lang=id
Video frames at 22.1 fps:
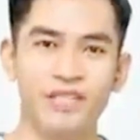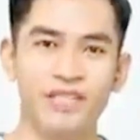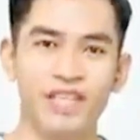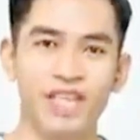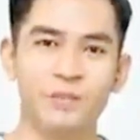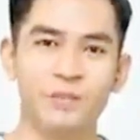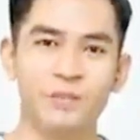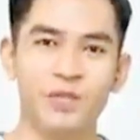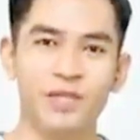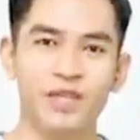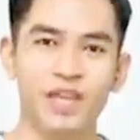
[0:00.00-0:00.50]

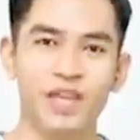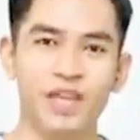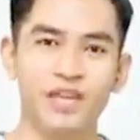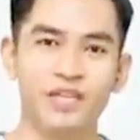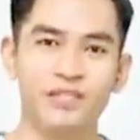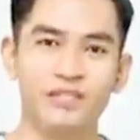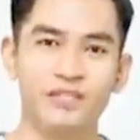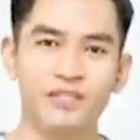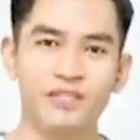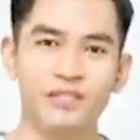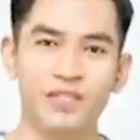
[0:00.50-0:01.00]

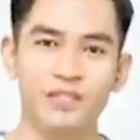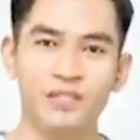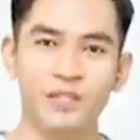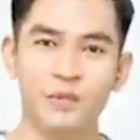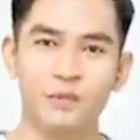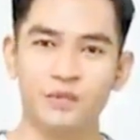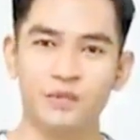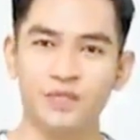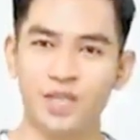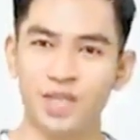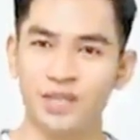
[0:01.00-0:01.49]
Siapapun yang
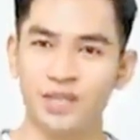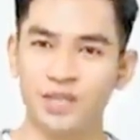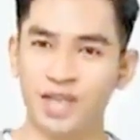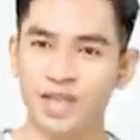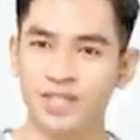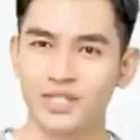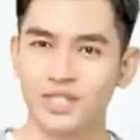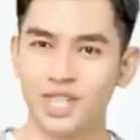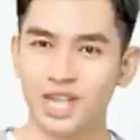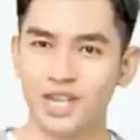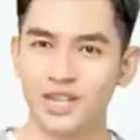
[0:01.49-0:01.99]
dapat
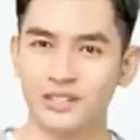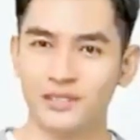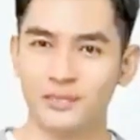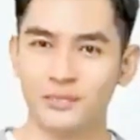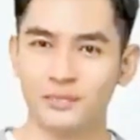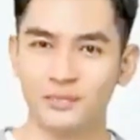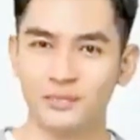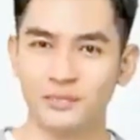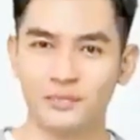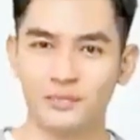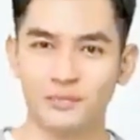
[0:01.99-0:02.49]
melakukan
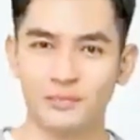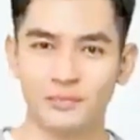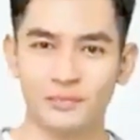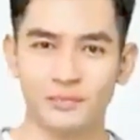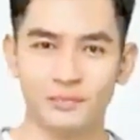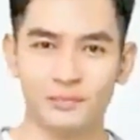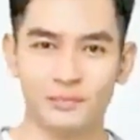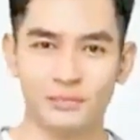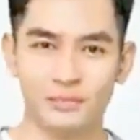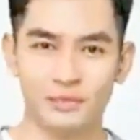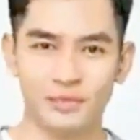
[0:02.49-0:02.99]
ini akan
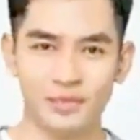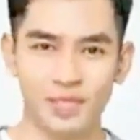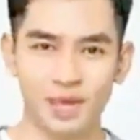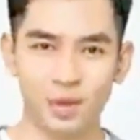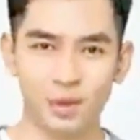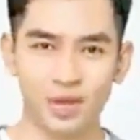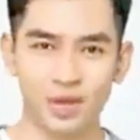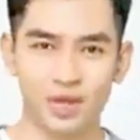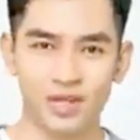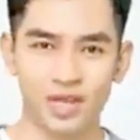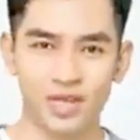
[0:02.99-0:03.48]
menjadi
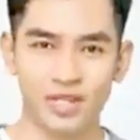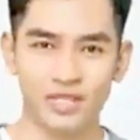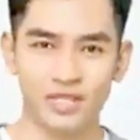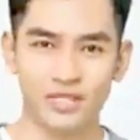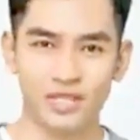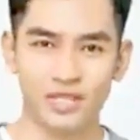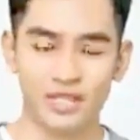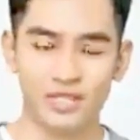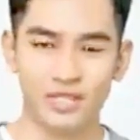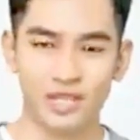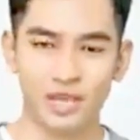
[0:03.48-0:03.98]
seniman
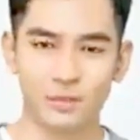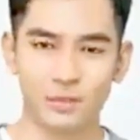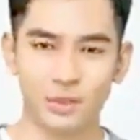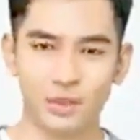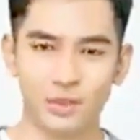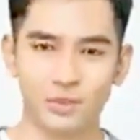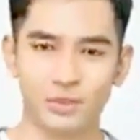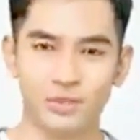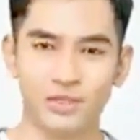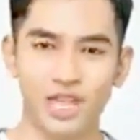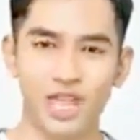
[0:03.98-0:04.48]
bela diri
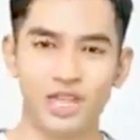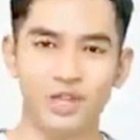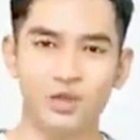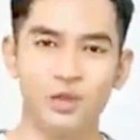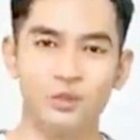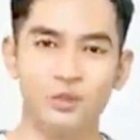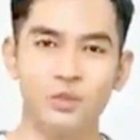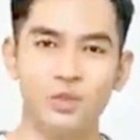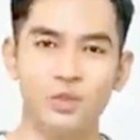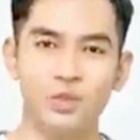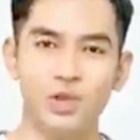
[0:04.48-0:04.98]
terbaik
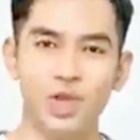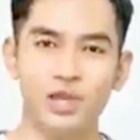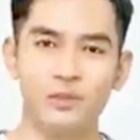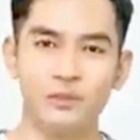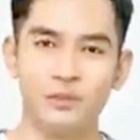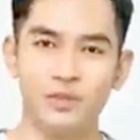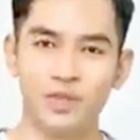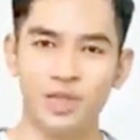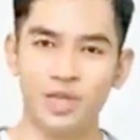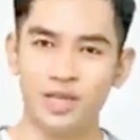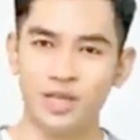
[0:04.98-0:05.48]
di
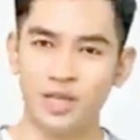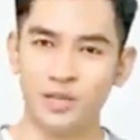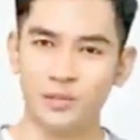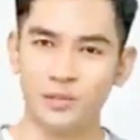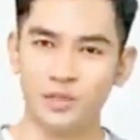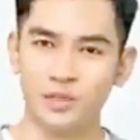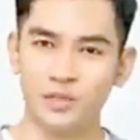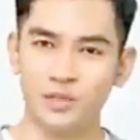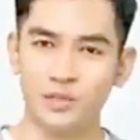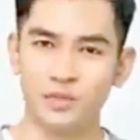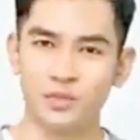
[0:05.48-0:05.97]
masa depan.